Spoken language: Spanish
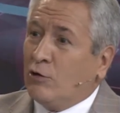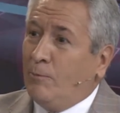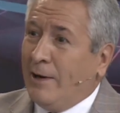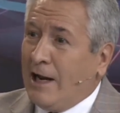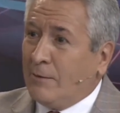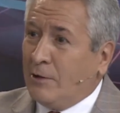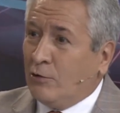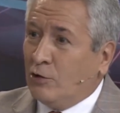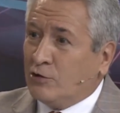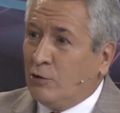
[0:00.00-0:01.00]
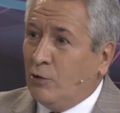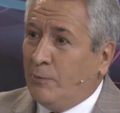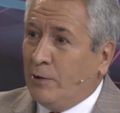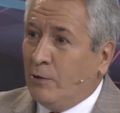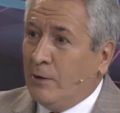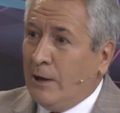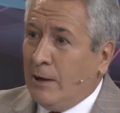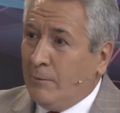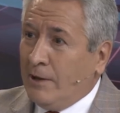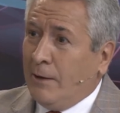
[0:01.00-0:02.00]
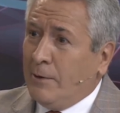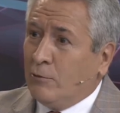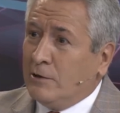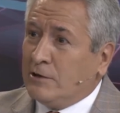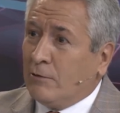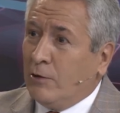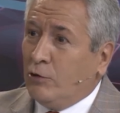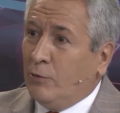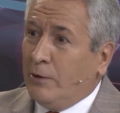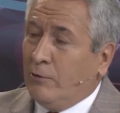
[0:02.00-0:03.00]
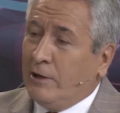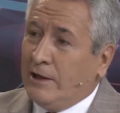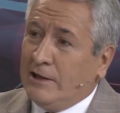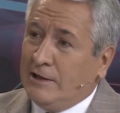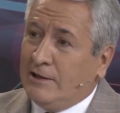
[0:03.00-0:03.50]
compararme con los europeos. Me da vergüenza cuando veo el,